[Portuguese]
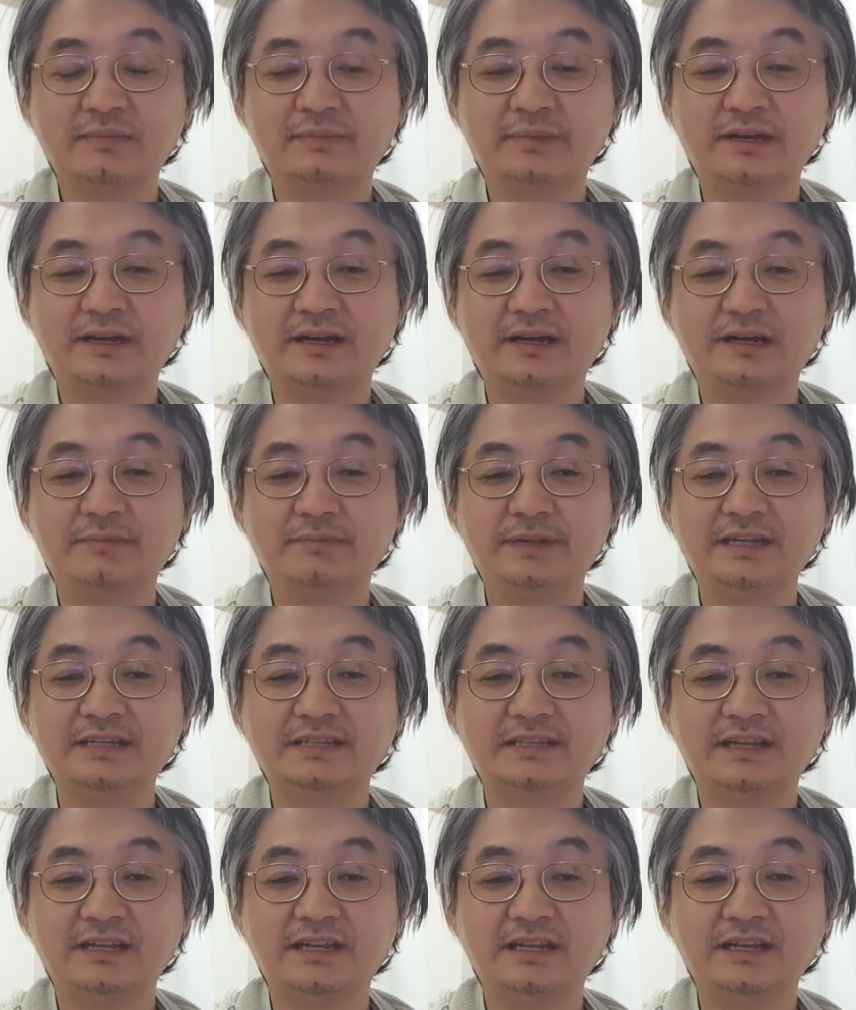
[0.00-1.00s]
para
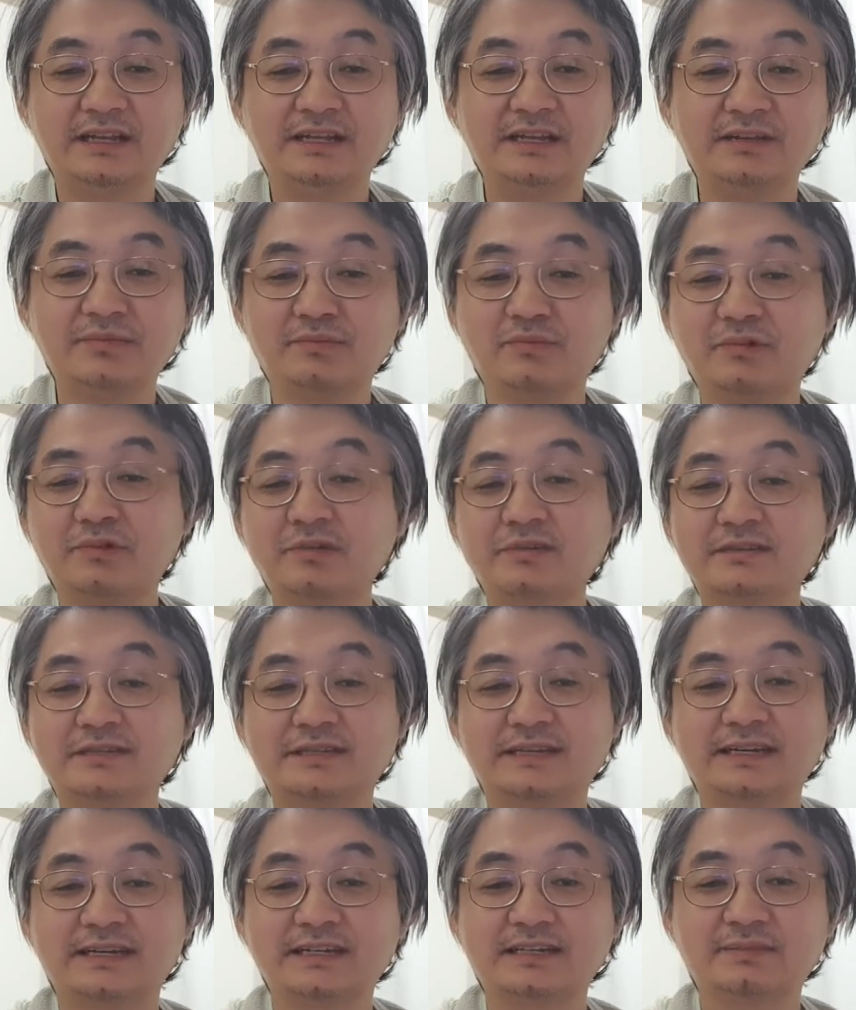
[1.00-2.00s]
pensar em, em
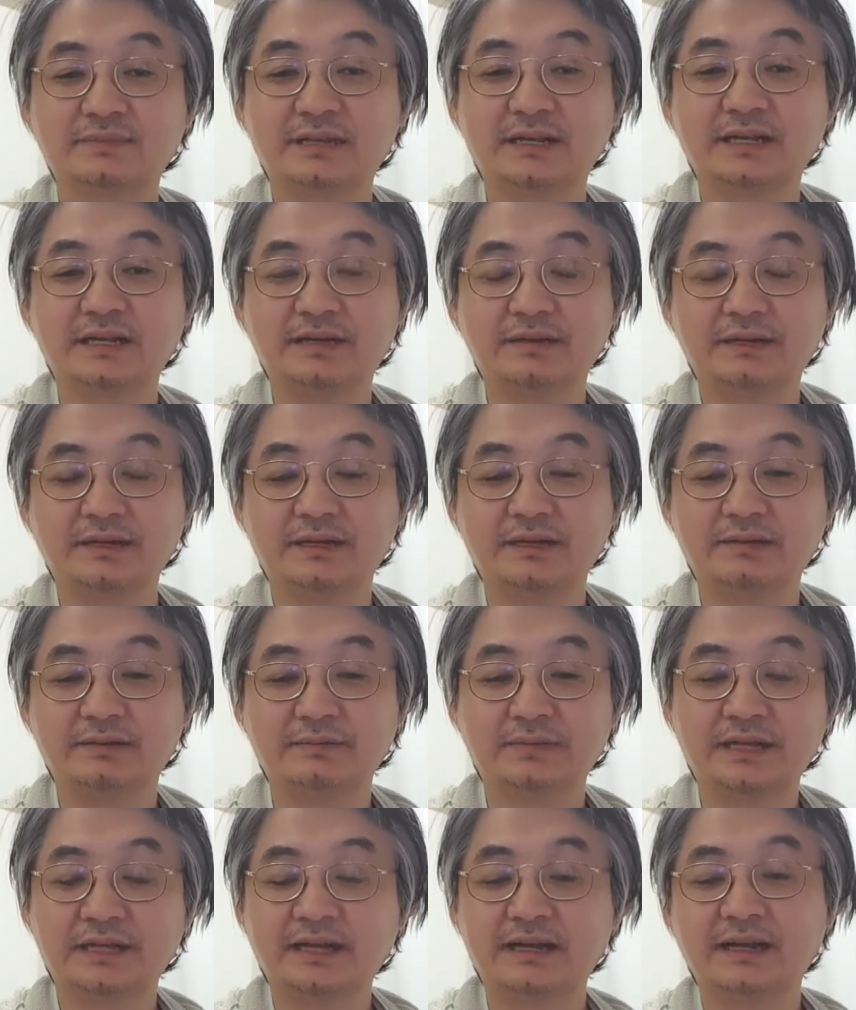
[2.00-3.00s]
músicas
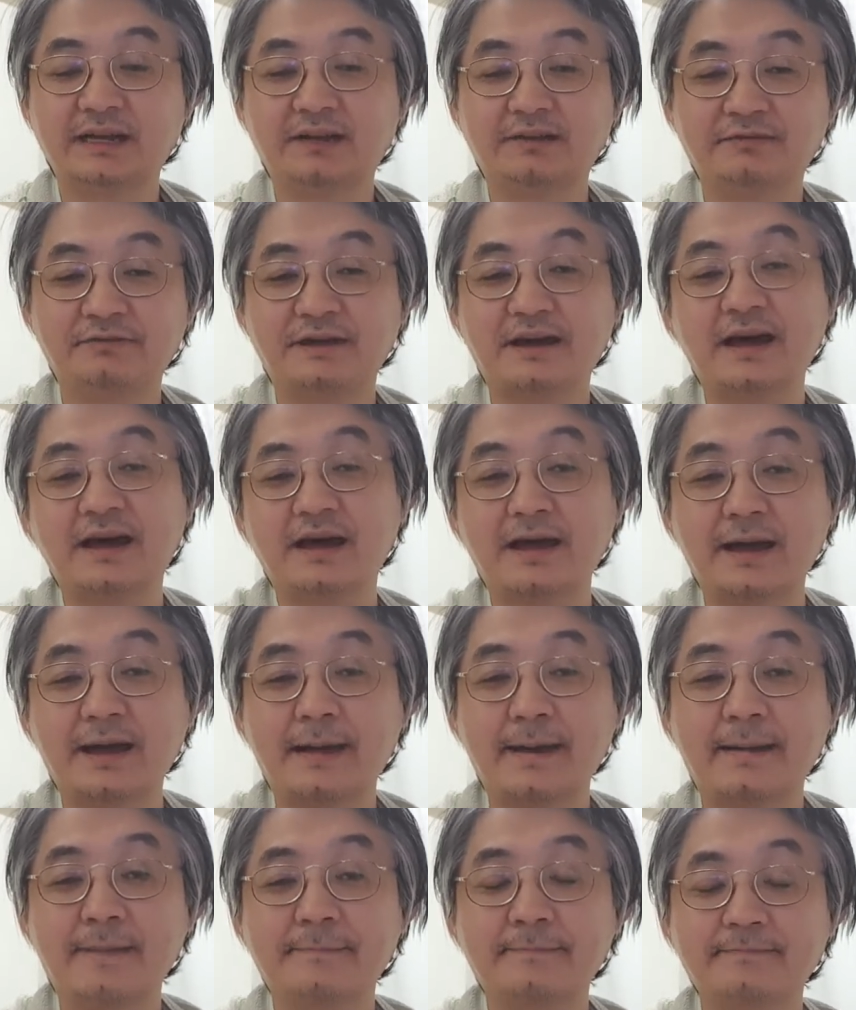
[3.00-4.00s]
para
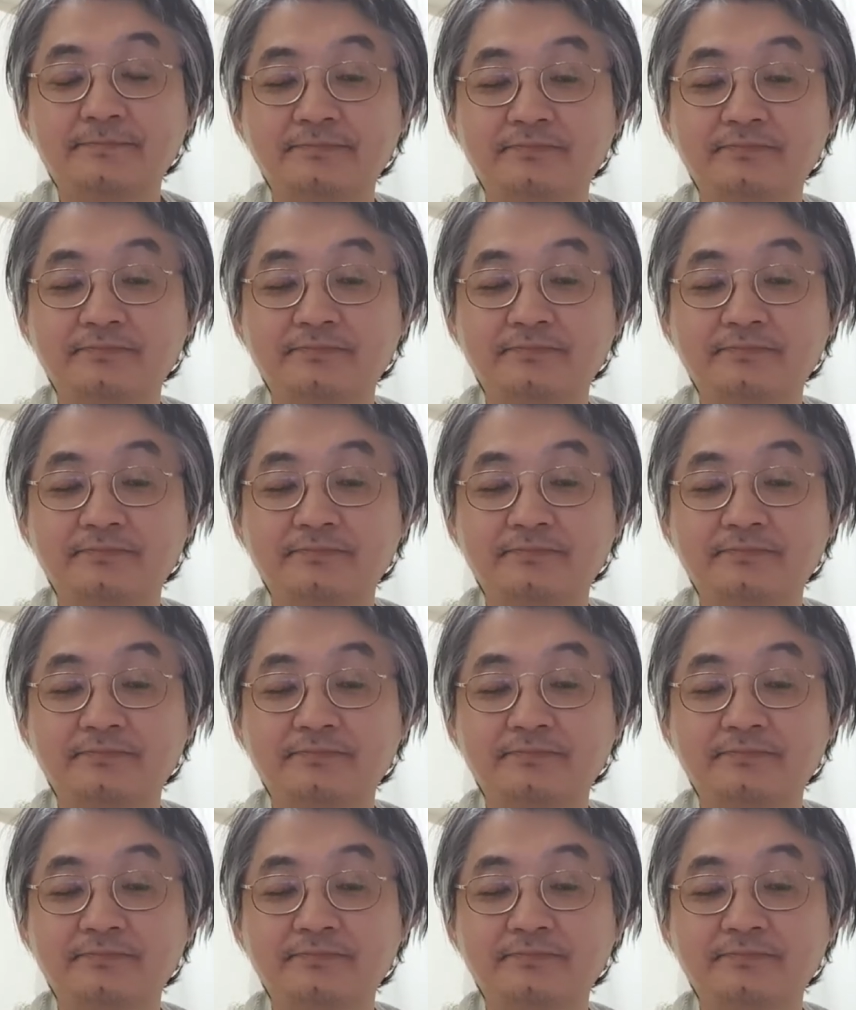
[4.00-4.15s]
gravar.